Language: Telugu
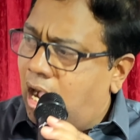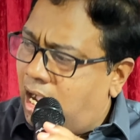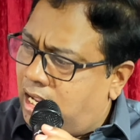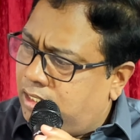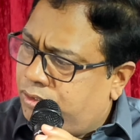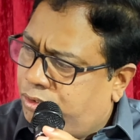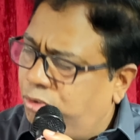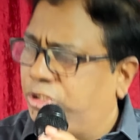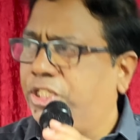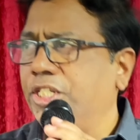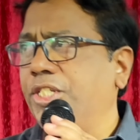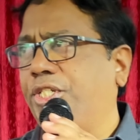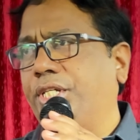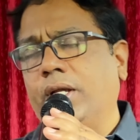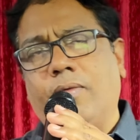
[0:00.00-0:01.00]
ఆ
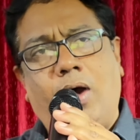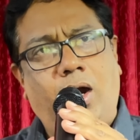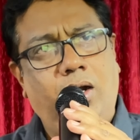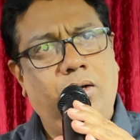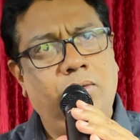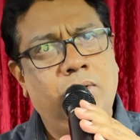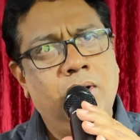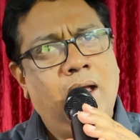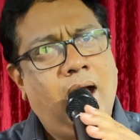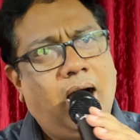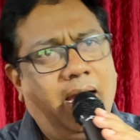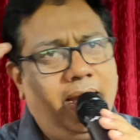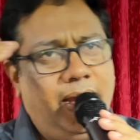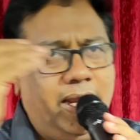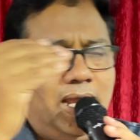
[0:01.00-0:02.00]
దూషించే వాళ్ళు
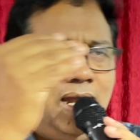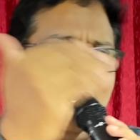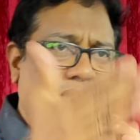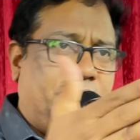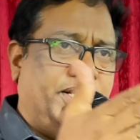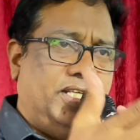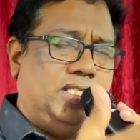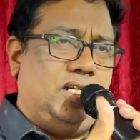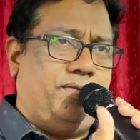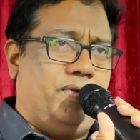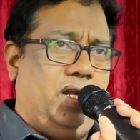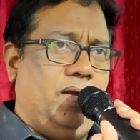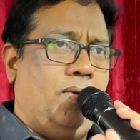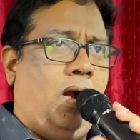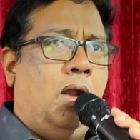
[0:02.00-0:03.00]
ఆ హేళన
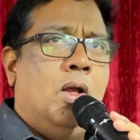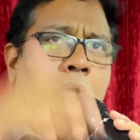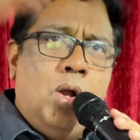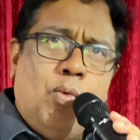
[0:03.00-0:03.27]
చేసేటువంటి వాళ్ళు